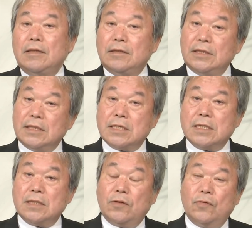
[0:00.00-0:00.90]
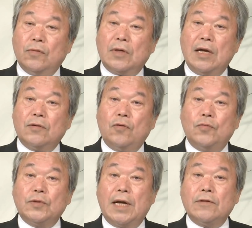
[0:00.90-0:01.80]
一時期この外交
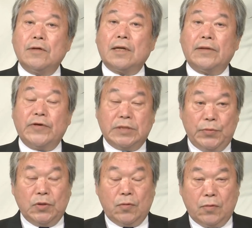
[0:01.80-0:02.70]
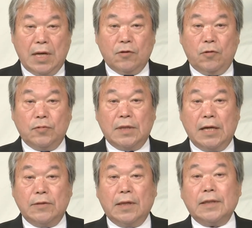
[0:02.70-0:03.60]
部会の中では自民党の外交部
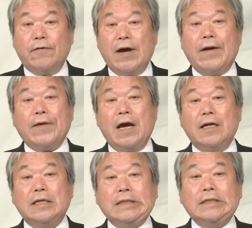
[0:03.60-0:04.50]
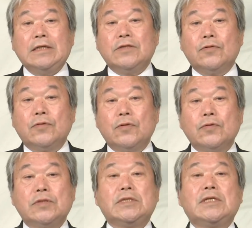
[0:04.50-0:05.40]
会の中ではやはり食
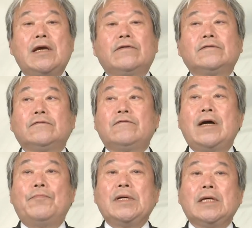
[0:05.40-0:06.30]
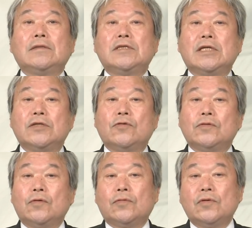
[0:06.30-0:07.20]
料支援はまだ時期尚
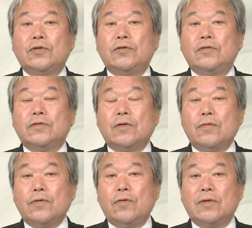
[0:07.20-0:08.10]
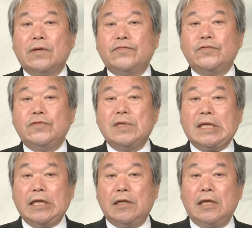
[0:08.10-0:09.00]
早というそのような雰囲
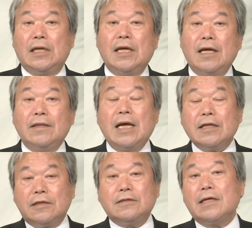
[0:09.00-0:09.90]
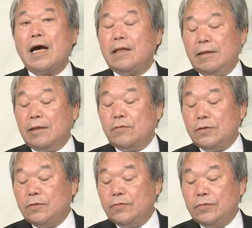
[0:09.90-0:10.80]
気になりつつあったと
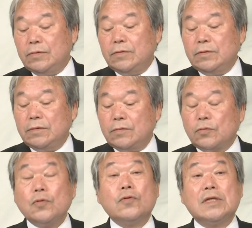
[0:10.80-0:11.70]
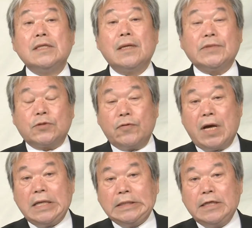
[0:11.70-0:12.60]
いうことを聞いていますこれ
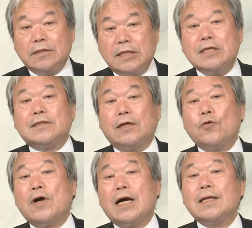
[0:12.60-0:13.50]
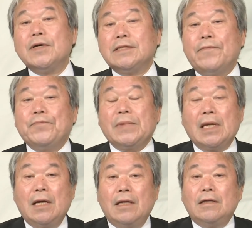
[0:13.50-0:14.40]
は事実かどうか分かりませ
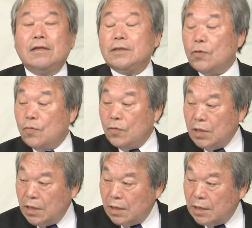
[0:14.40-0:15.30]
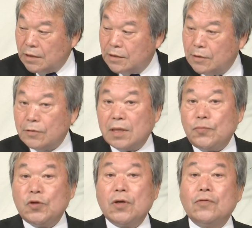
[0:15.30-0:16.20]
んそこに鈴木
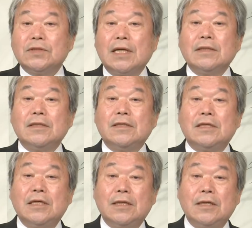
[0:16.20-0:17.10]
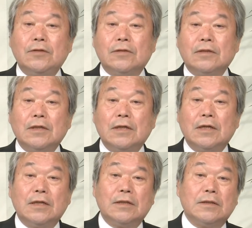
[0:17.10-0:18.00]
宗男さん率いる
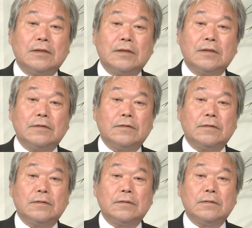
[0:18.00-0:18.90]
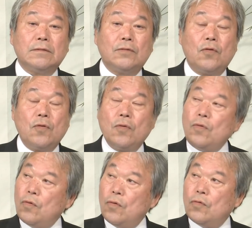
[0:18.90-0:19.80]

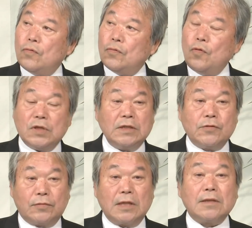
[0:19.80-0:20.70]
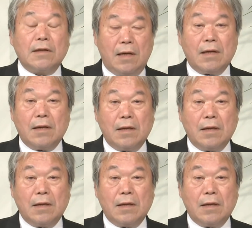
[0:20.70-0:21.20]
農林族ですかね